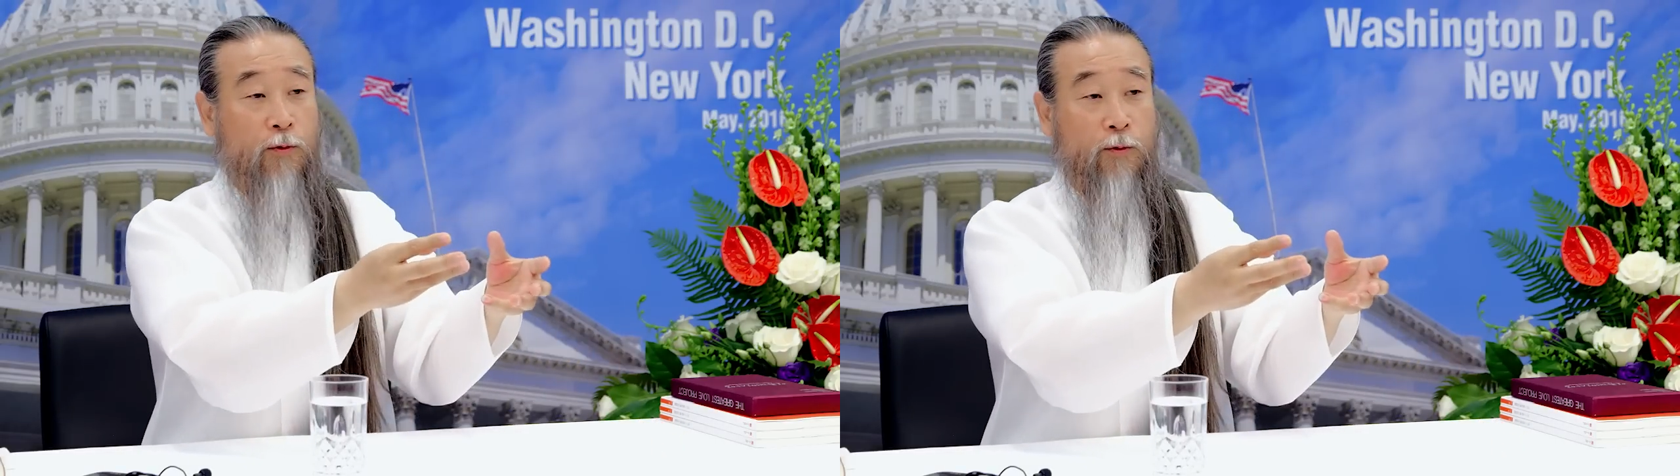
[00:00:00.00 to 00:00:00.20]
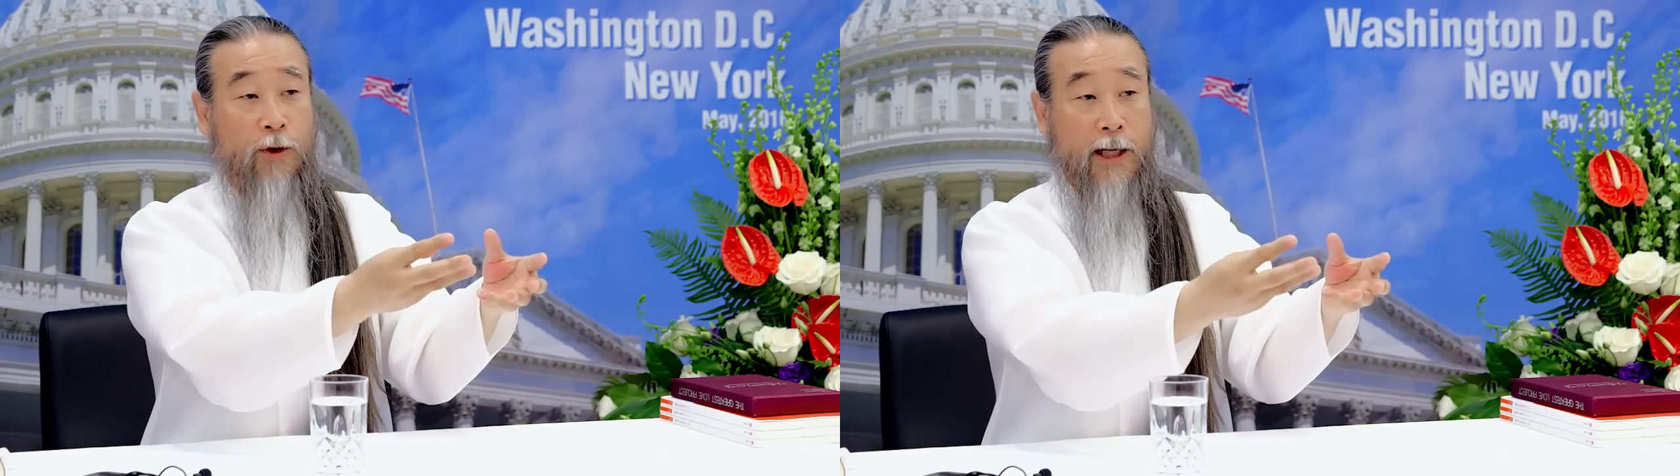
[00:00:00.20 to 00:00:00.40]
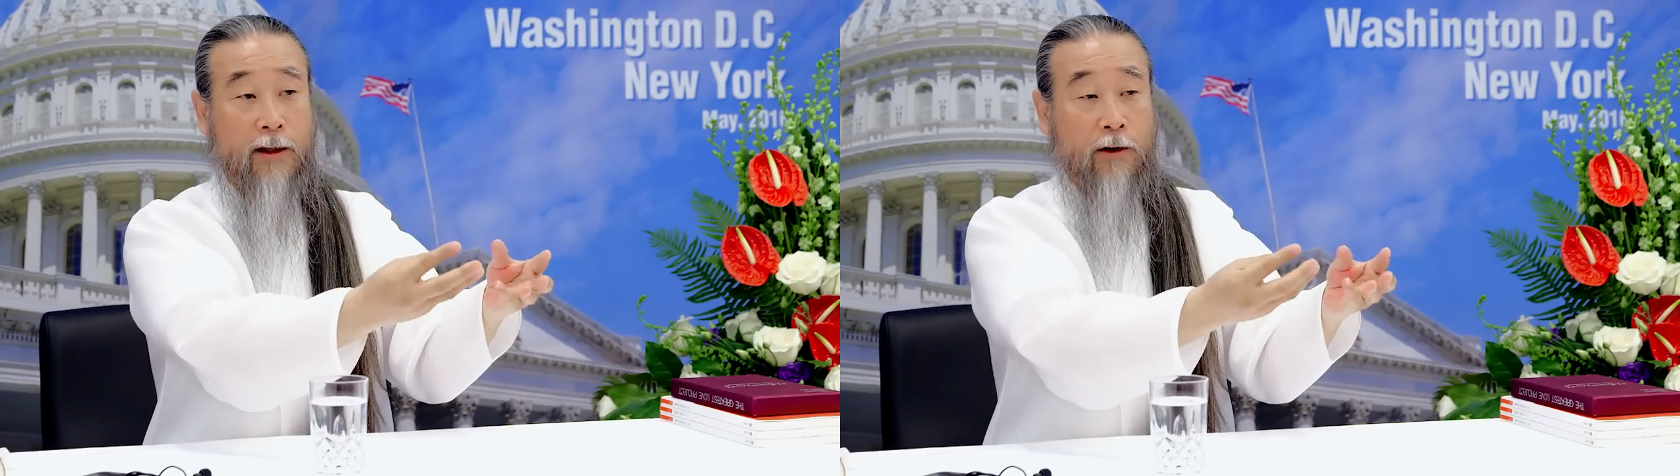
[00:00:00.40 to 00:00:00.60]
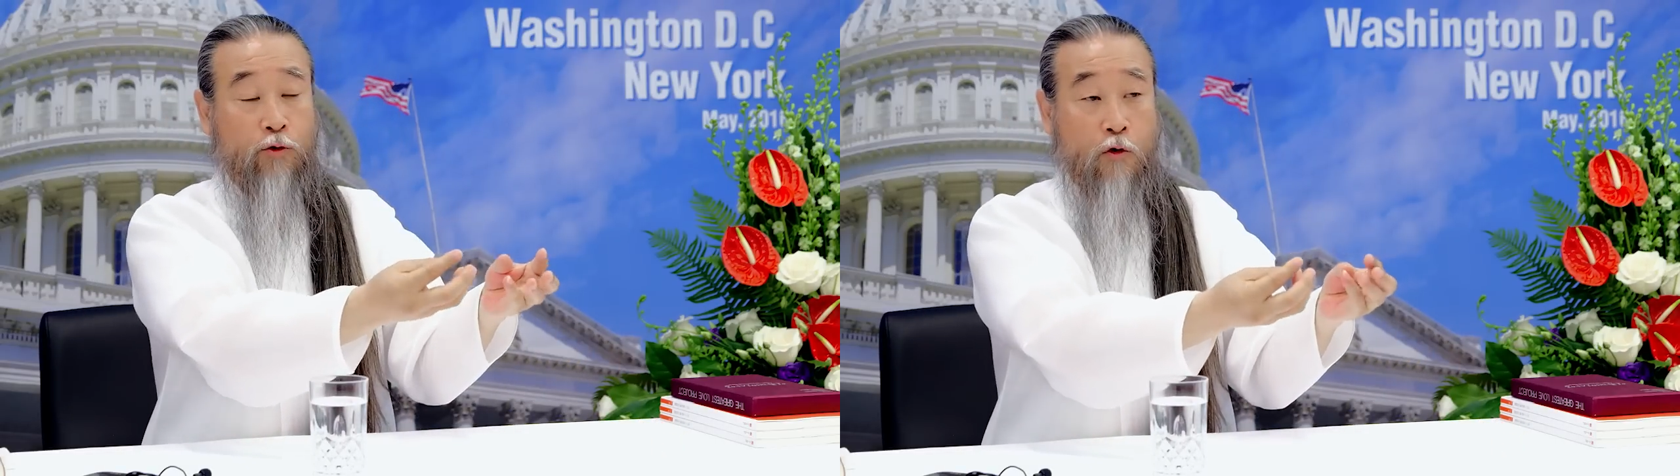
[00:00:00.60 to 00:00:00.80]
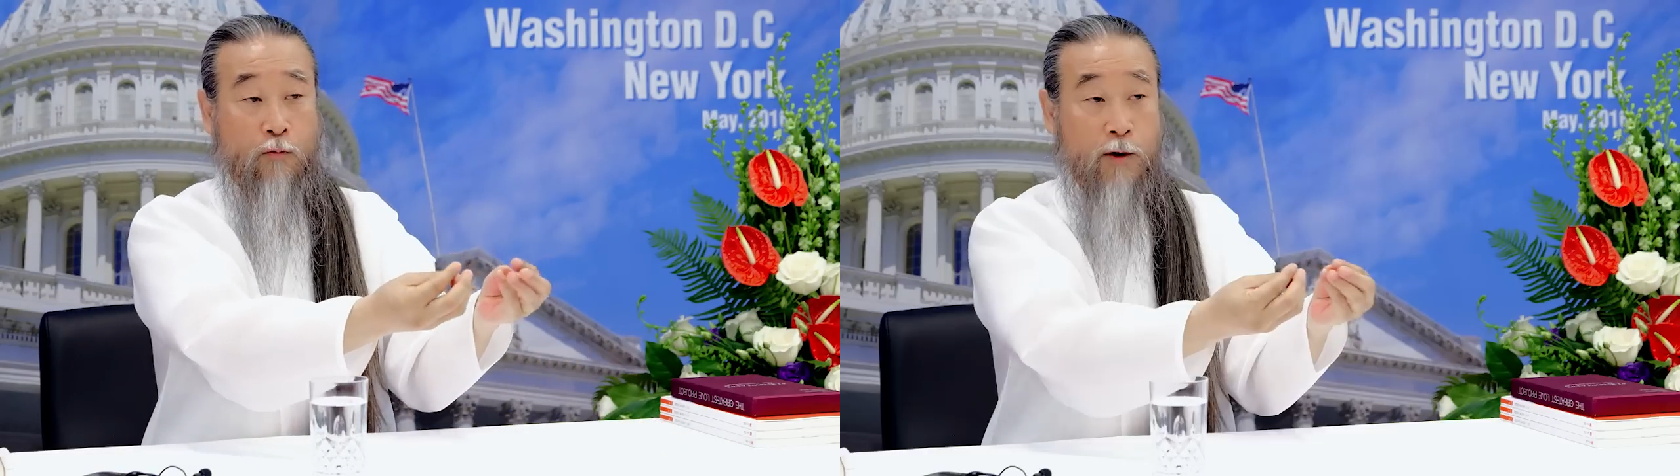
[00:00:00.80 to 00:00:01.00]
우리한테
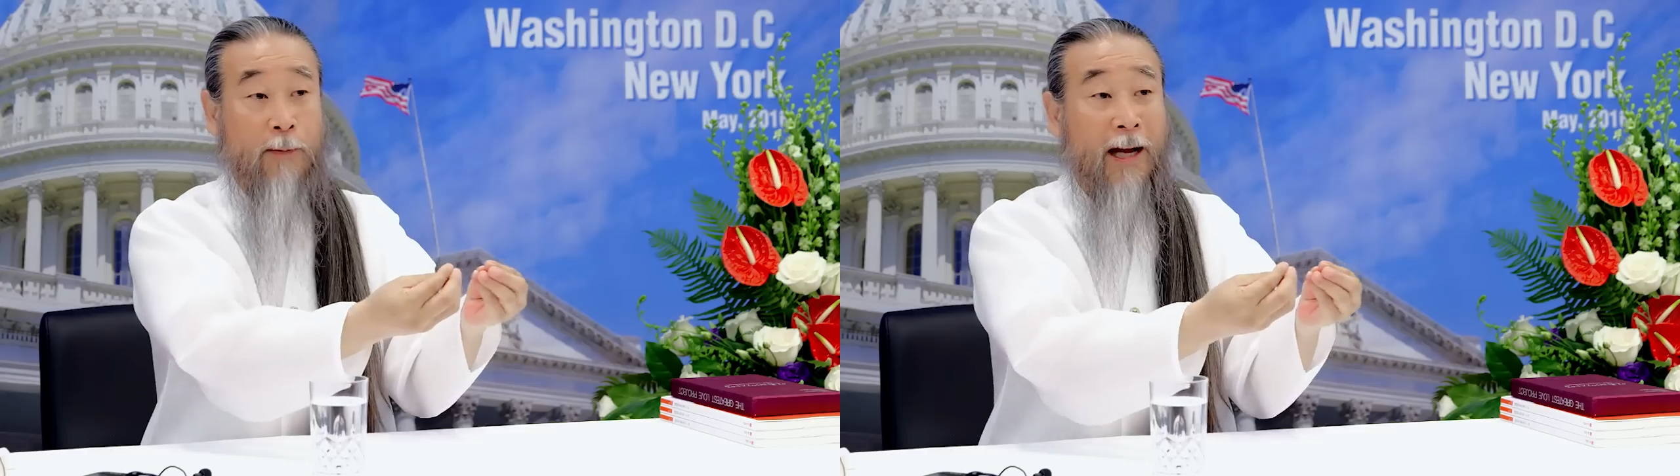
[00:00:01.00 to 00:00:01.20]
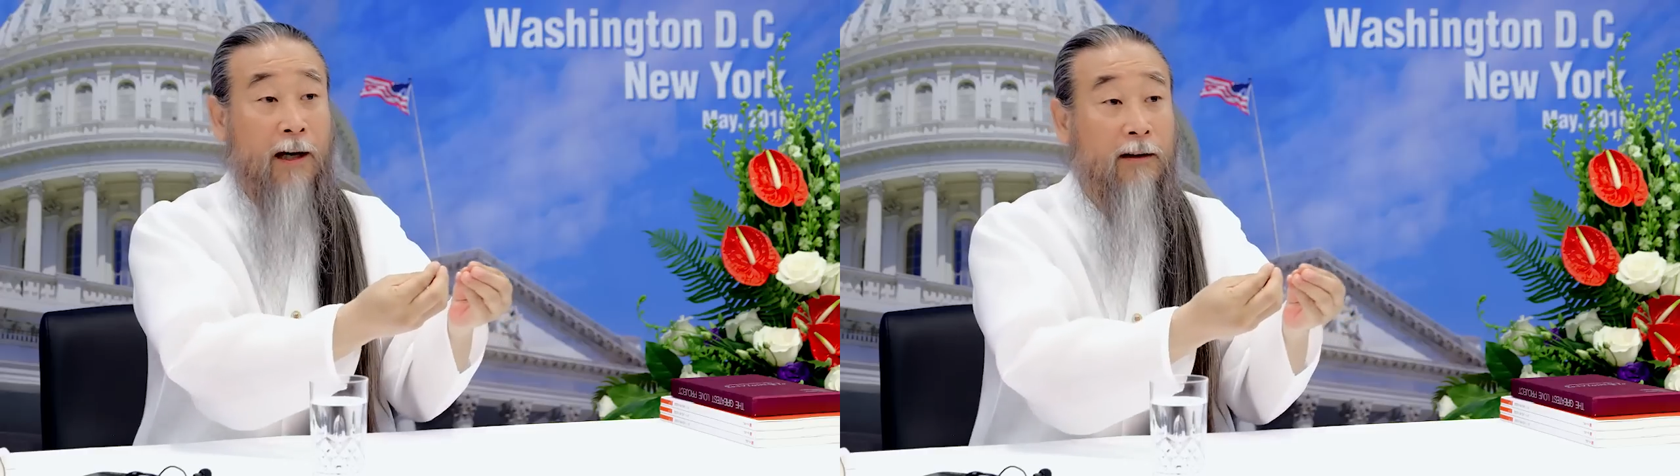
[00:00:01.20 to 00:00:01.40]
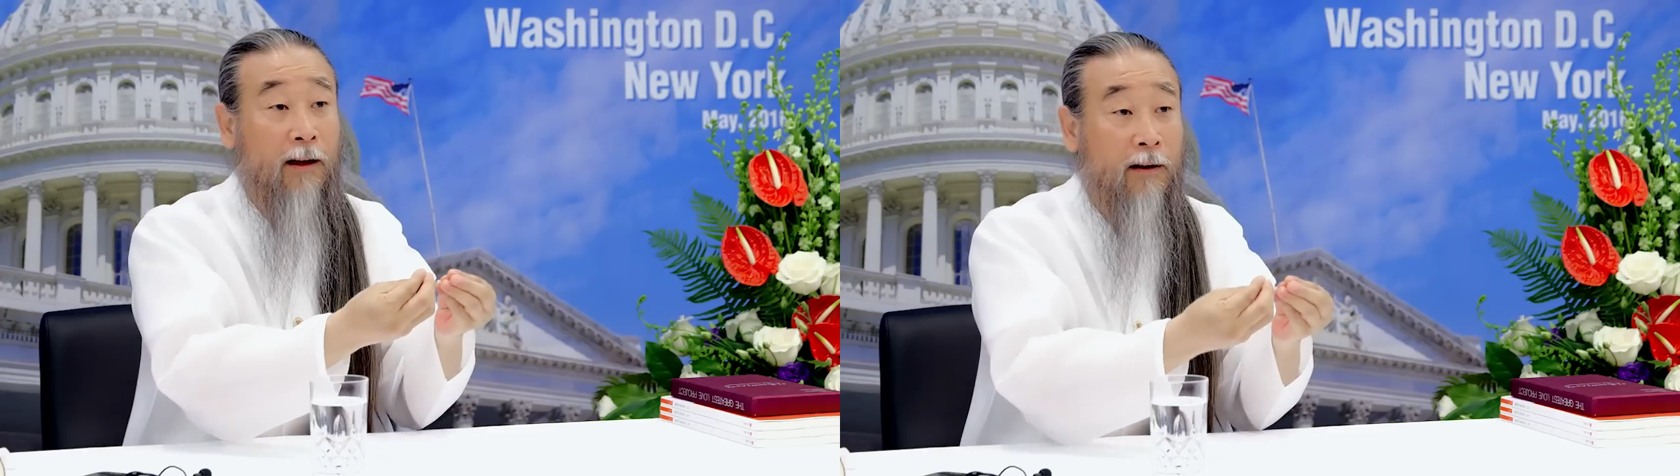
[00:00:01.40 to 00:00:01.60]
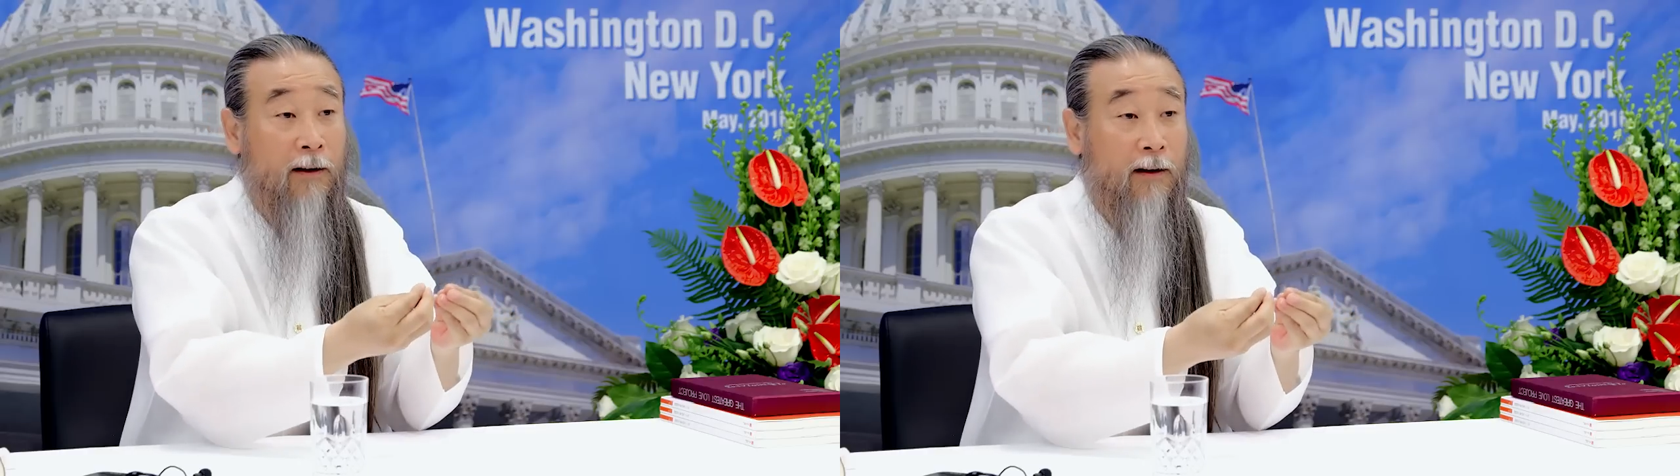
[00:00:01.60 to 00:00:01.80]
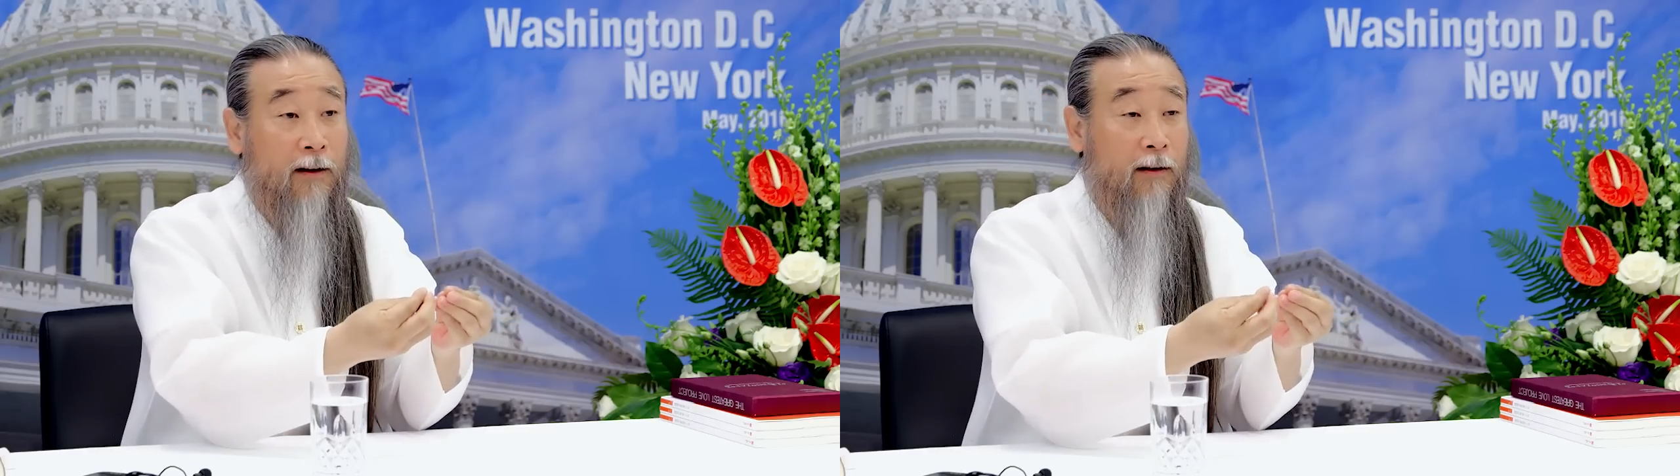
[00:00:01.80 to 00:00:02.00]
도움을 바랄 때는